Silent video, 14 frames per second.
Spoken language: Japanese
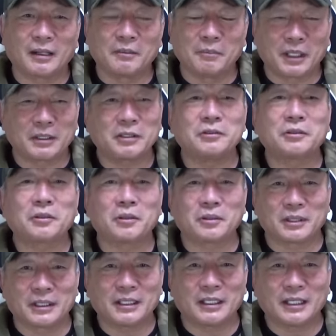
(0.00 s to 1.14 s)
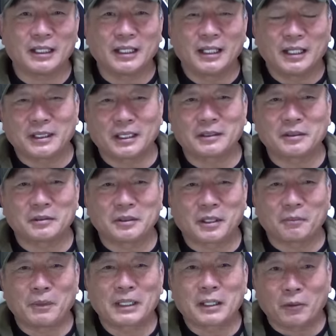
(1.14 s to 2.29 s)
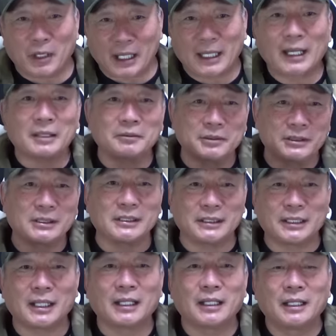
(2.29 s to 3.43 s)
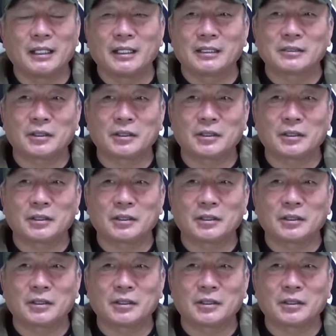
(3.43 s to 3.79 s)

まあ言うように何て言うんだろうまだ若いうちにね、ね、